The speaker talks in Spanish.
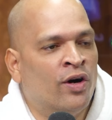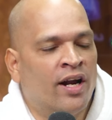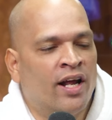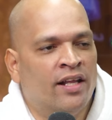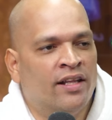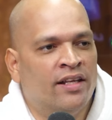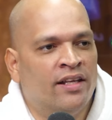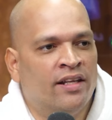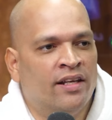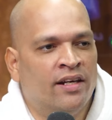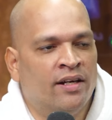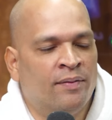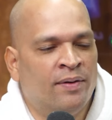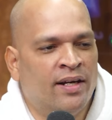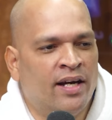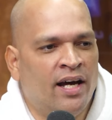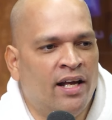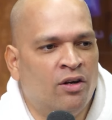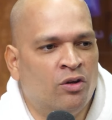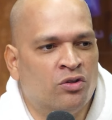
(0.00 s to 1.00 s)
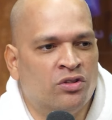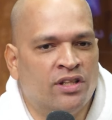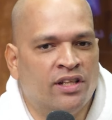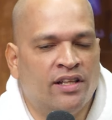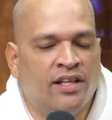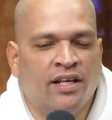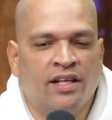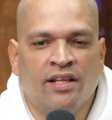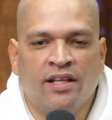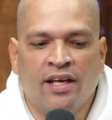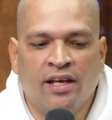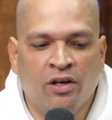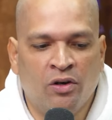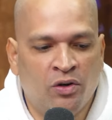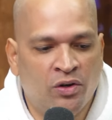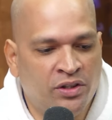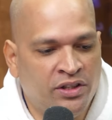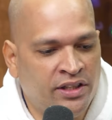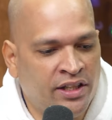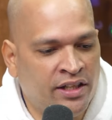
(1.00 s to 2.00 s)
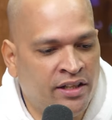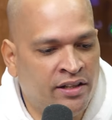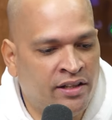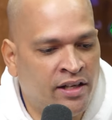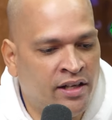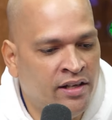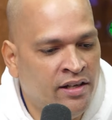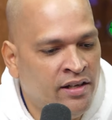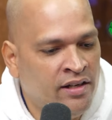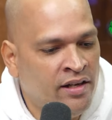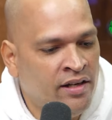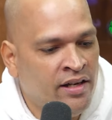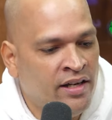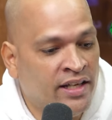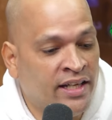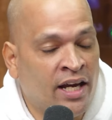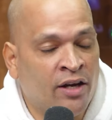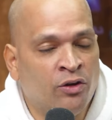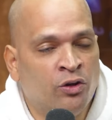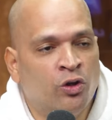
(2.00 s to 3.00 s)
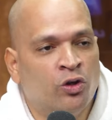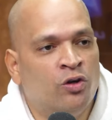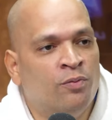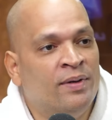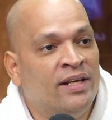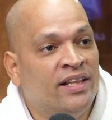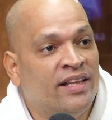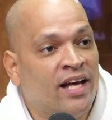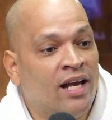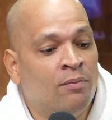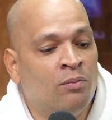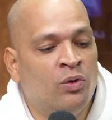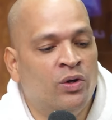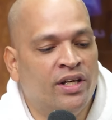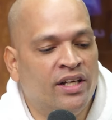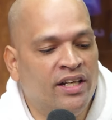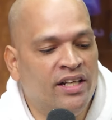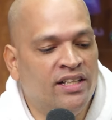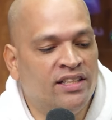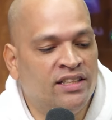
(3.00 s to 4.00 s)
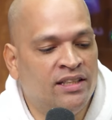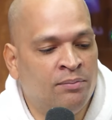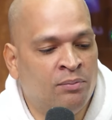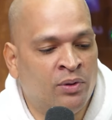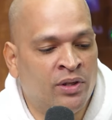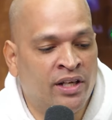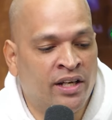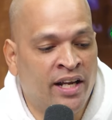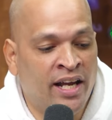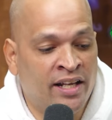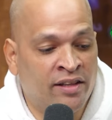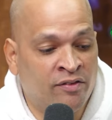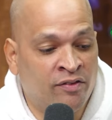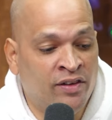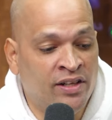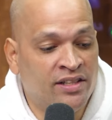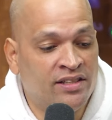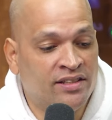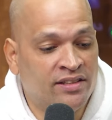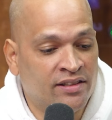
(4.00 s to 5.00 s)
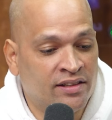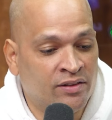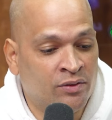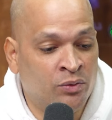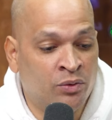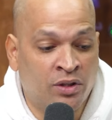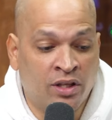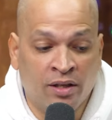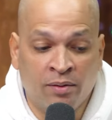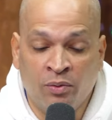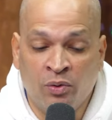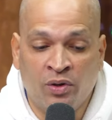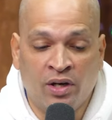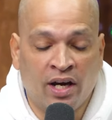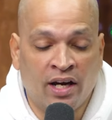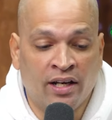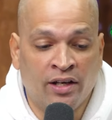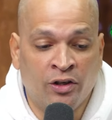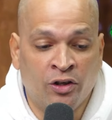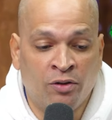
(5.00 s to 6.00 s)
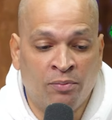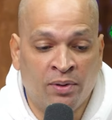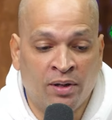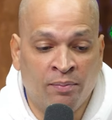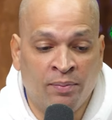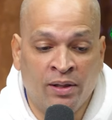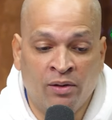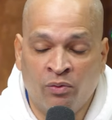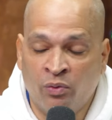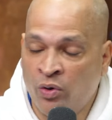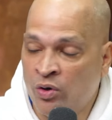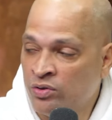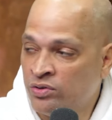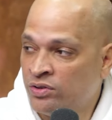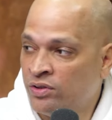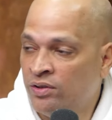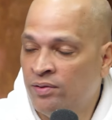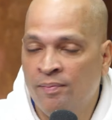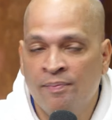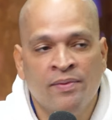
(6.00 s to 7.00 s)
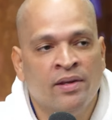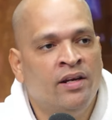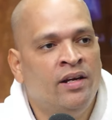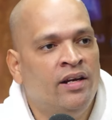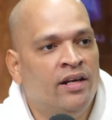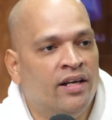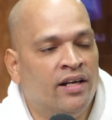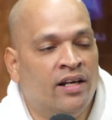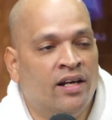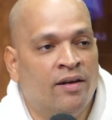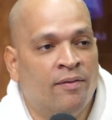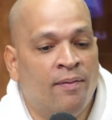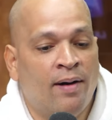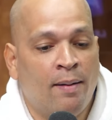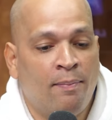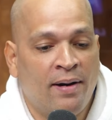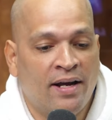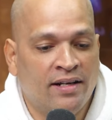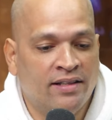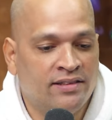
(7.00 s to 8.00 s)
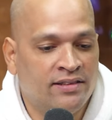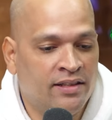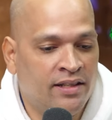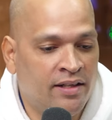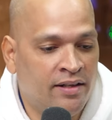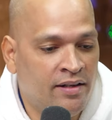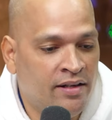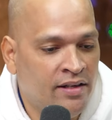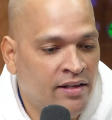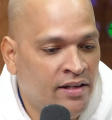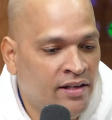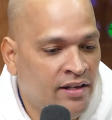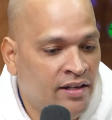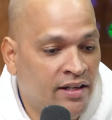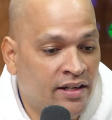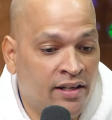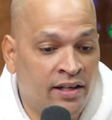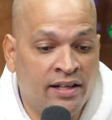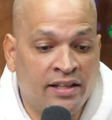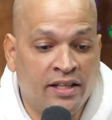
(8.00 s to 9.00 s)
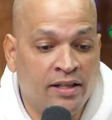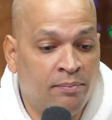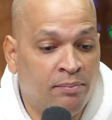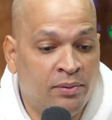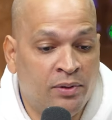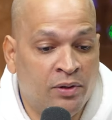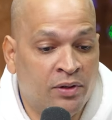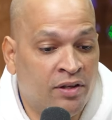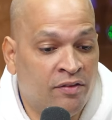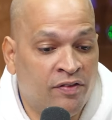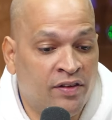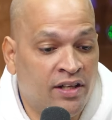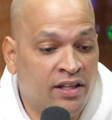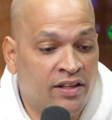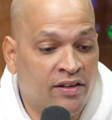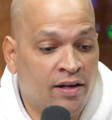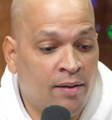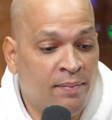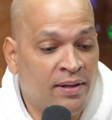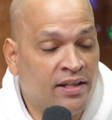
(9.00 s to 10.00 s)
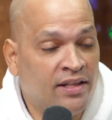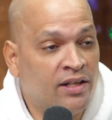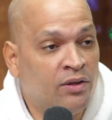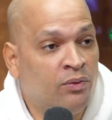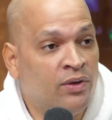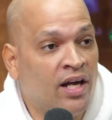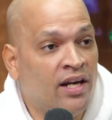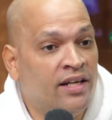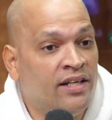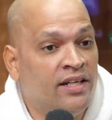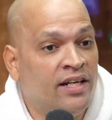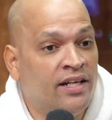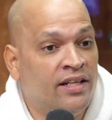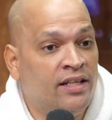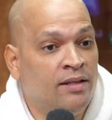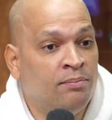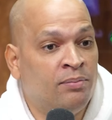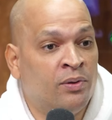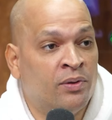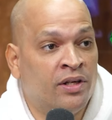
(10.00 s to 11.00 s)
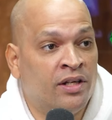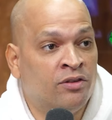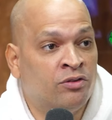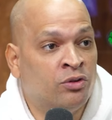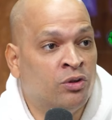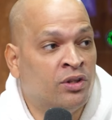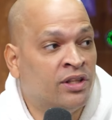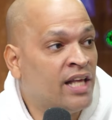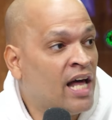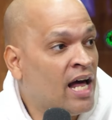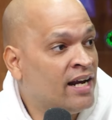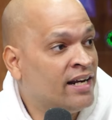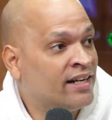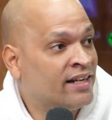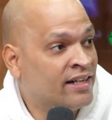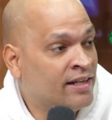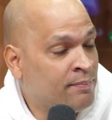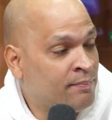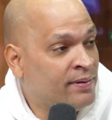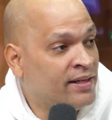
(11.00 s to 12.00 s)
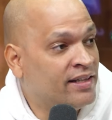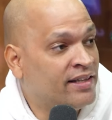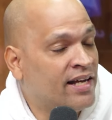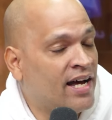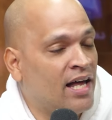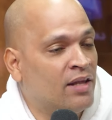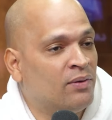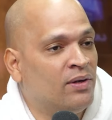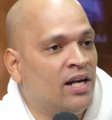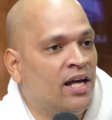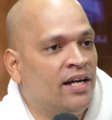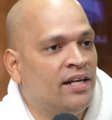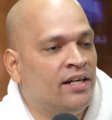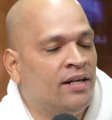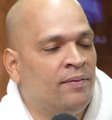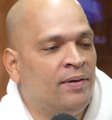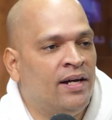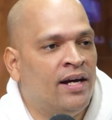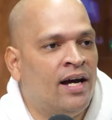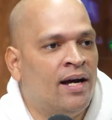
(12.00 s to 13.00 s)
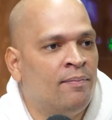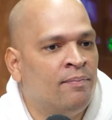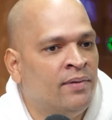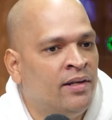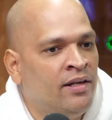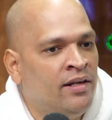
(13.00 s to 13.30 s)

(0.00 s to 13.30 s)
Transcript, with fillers: grandes de NBA en los 70 y en los 80. Y hay un documental buenísimo en Netflix. Ustedes buscan el nombre Bill Russell y les va a aparecer. El tipo definitivamente es una leyenda y por eso tan respetado en la NBA,